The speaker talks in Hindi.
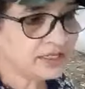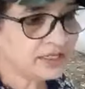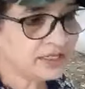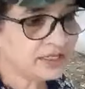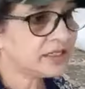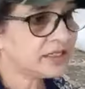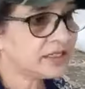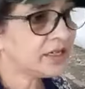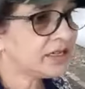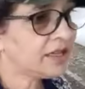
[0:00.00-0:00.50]

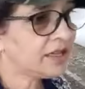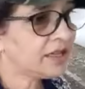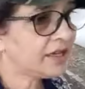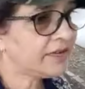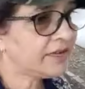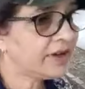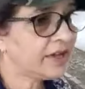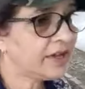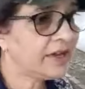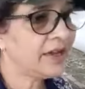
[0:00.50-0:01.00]
सदा
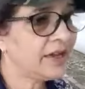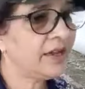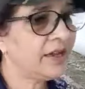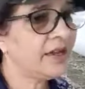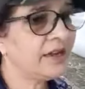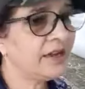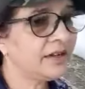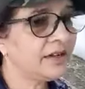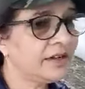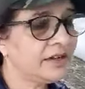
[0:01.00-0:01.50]
वाली
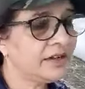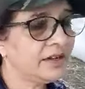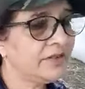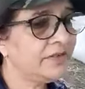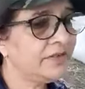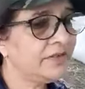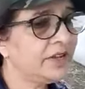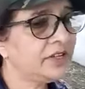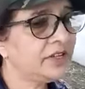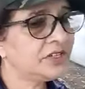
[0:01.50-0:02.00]
अग
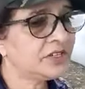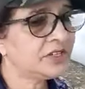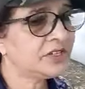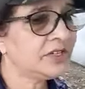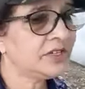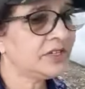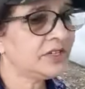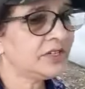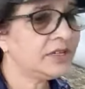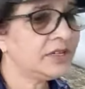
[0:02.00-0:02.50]
विच
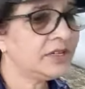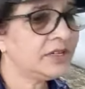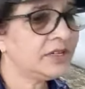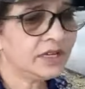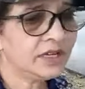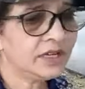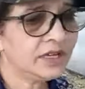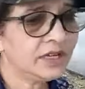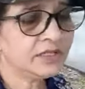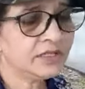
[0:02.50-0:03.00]

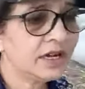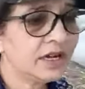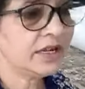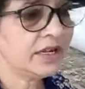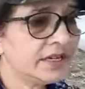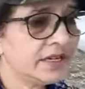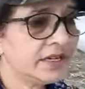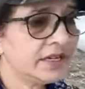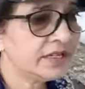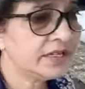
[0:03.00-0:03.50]
सड़
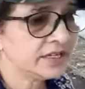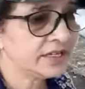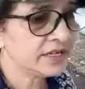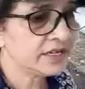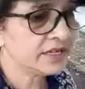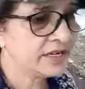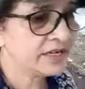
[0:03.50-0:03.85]
जाना